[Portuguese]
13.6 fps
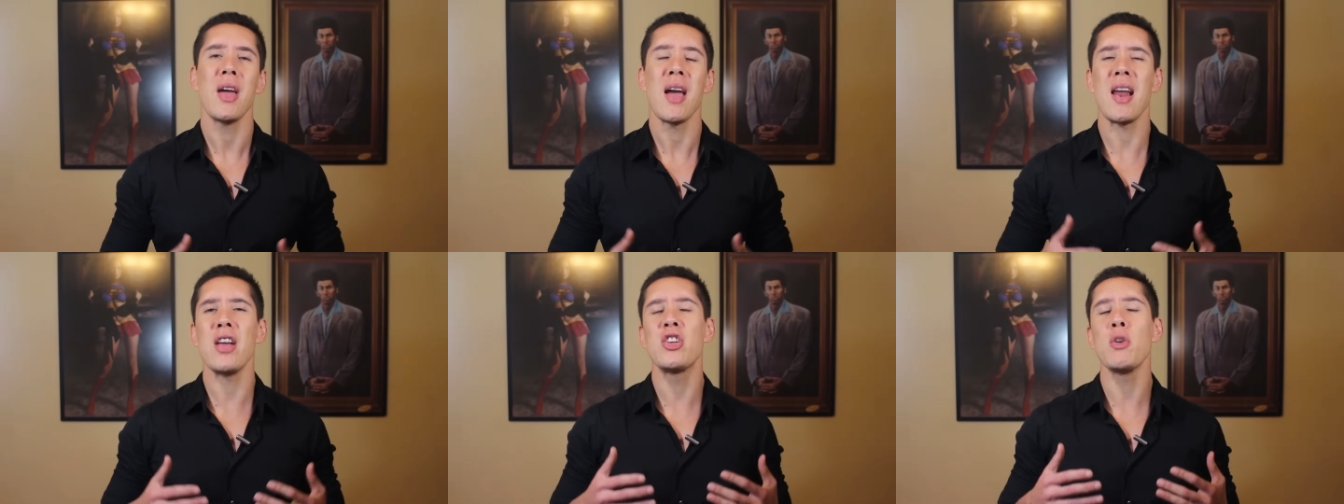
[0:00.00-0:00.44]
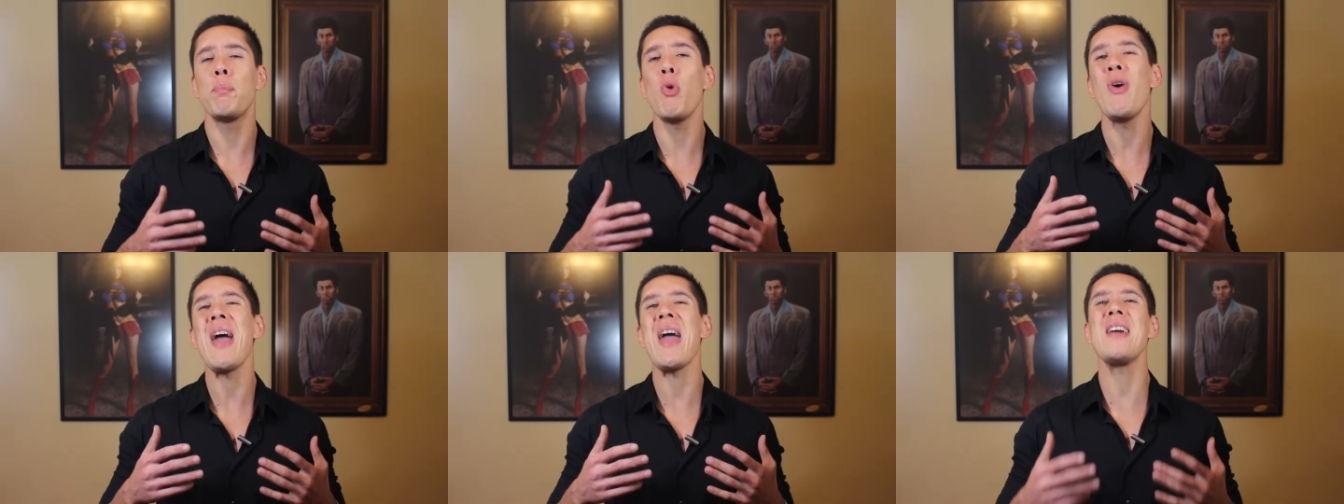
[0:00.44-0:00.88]
Ele é tipo
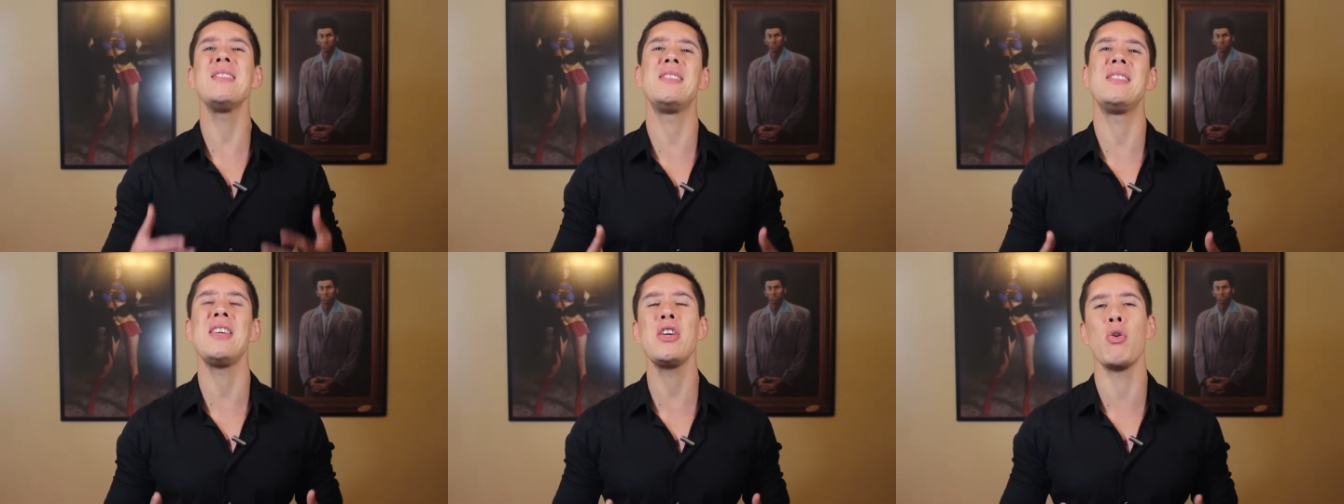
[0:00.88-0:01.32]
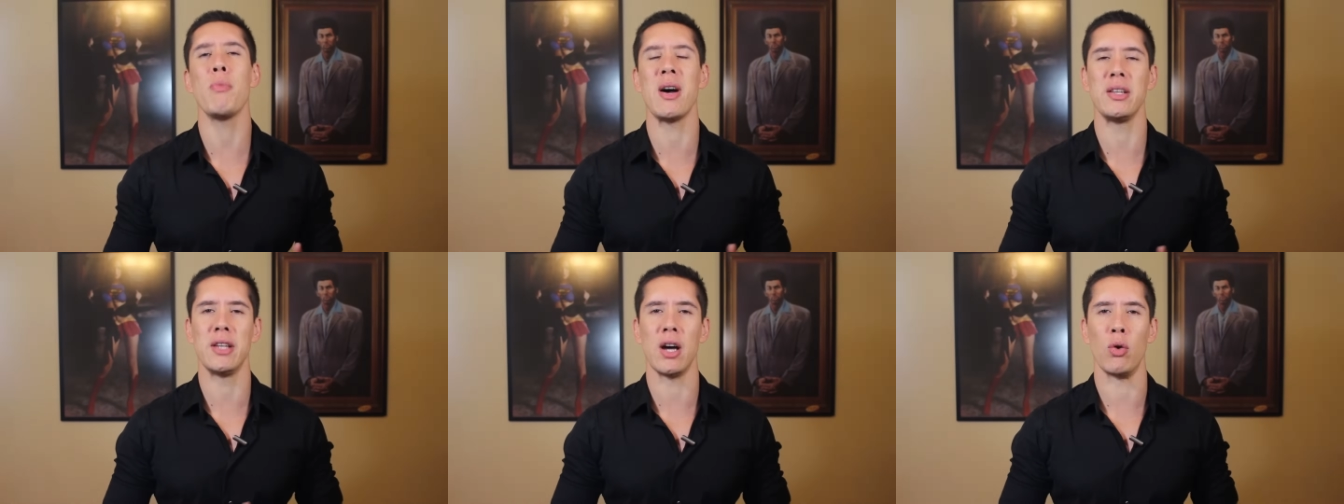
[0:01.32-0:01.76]
um reizinho
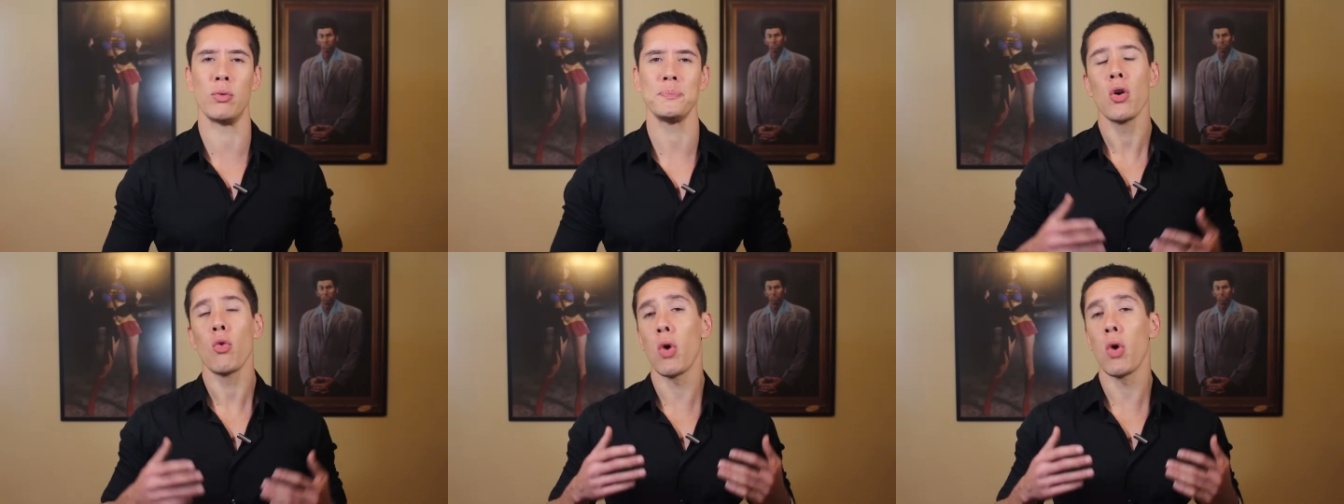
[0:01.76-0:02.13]
mandão.